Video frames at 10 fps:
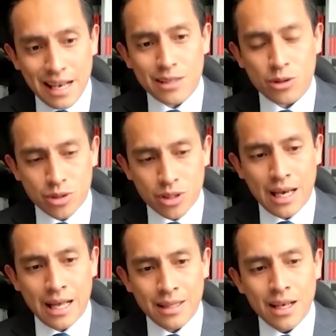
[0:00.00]
de la
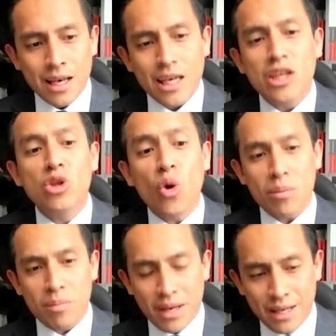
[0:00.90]
sociedad y no
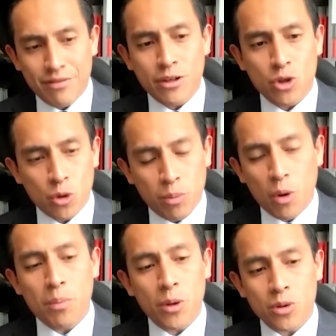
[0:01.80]
en beneficios
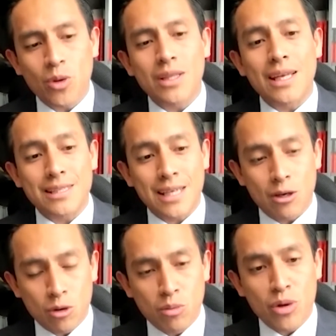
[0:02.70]
propios o de
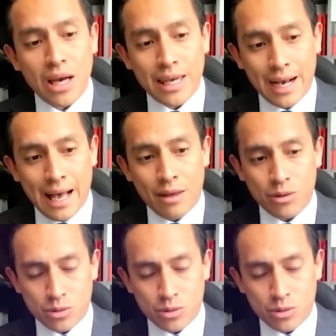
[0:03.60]
terceros muy allegados.